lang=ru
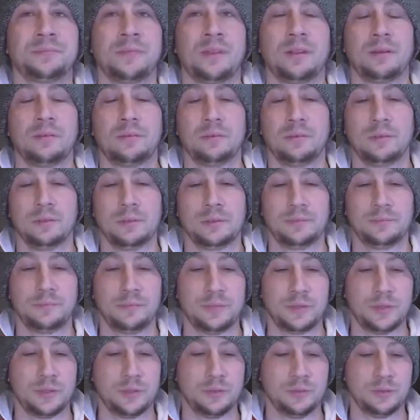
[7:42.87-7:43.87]
Вот,
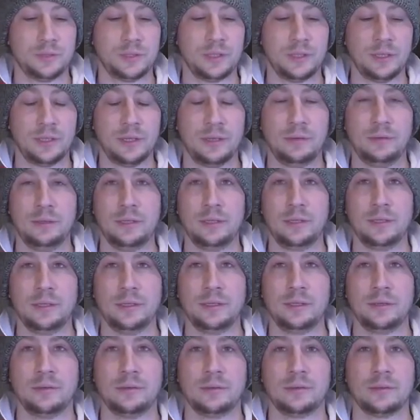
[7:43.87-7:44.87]
все установили
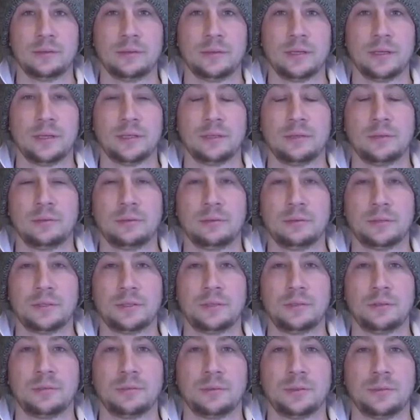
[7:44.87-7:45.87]
и вот готовы к
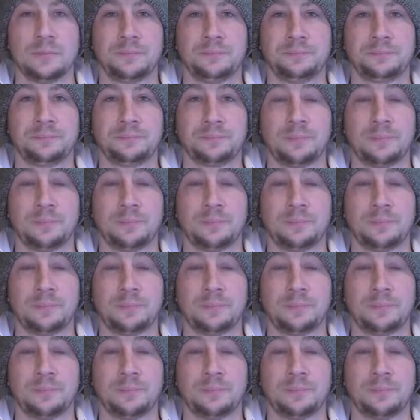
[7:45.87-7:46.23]
съемкам.